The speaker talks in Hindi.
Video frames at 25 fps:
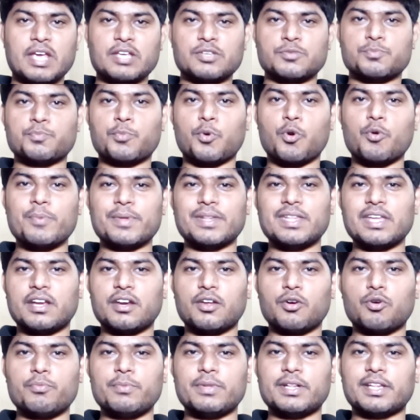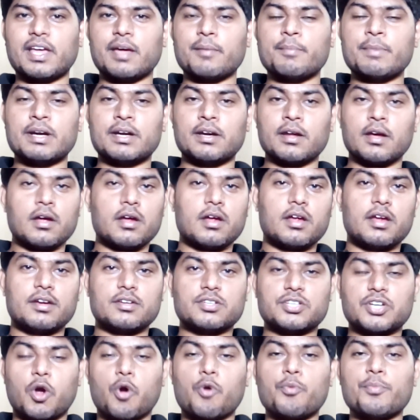मैक्स प्रो में देखने को मिलता है
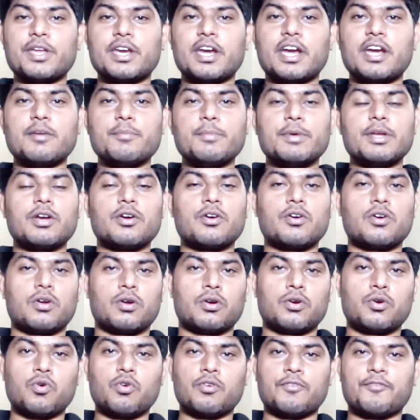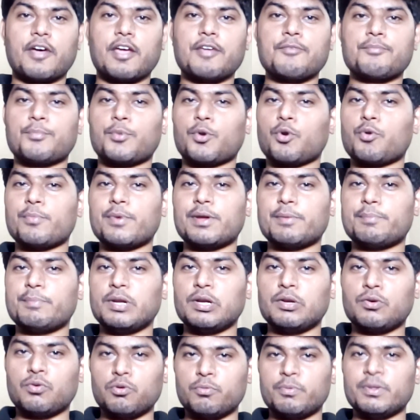बट शाओमी रेडमी नोट फाइव प्रो में
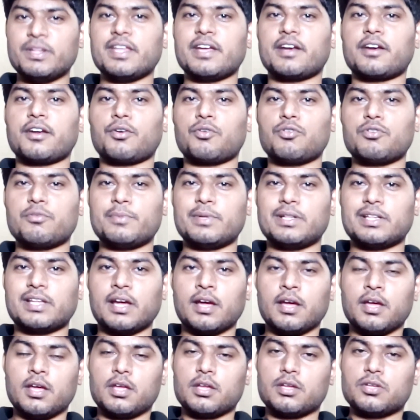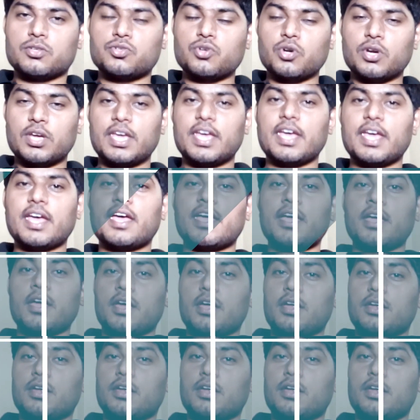बिल्कुल भी देखने को नहीं मिलता जो कि है